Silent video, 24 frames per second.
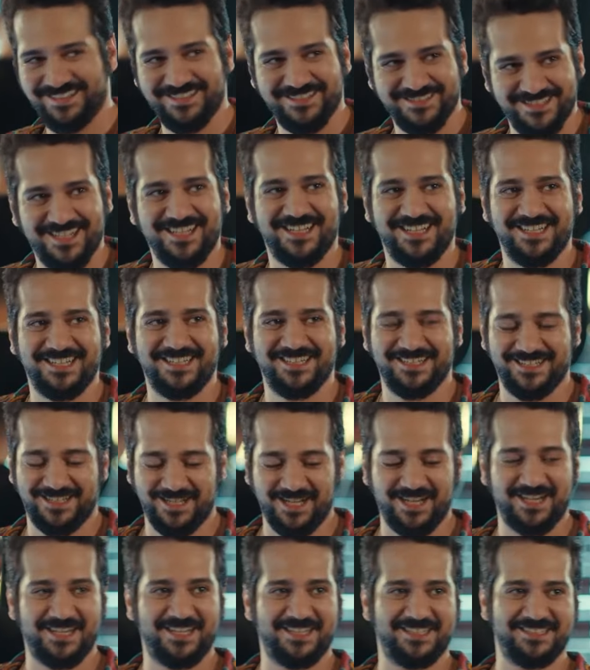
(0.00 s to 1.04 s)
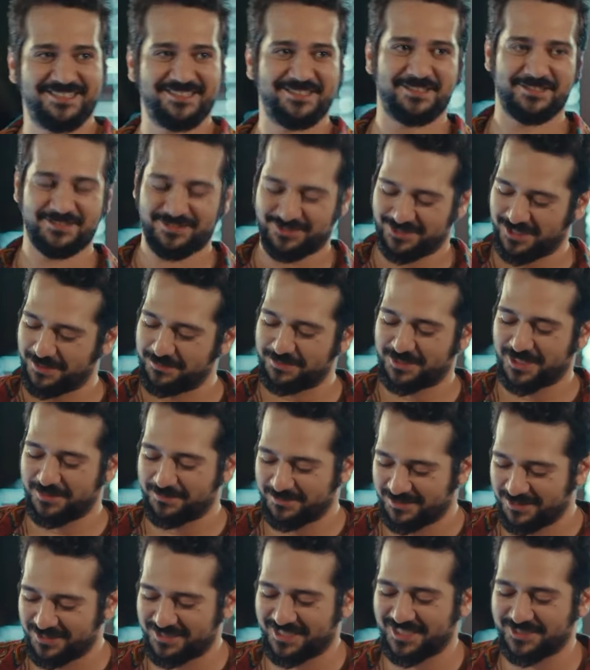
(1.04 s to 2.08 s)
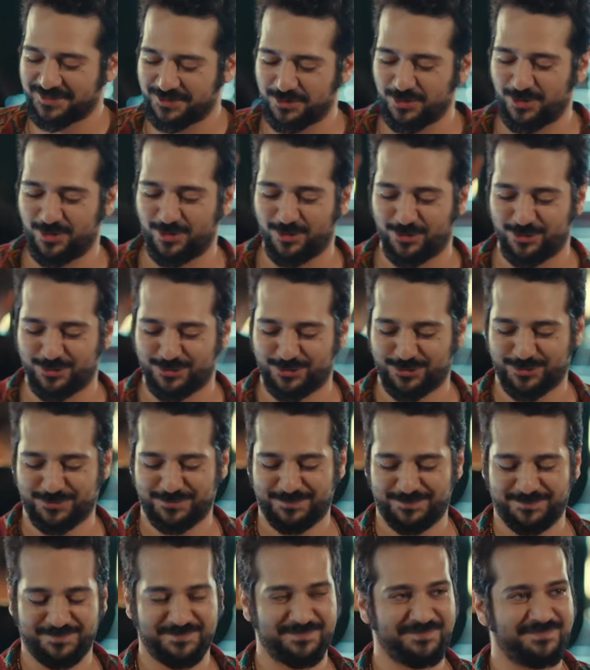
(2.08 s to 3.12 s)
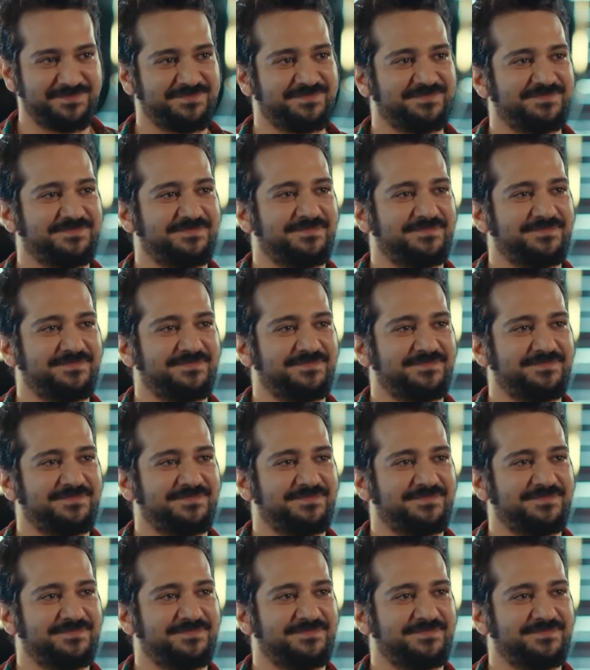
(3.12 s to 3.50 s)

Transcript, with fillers: تاني يوم ما إيه، بشوفها ايه طبعا طبعا ما في شك انت قوية لحظة وقف،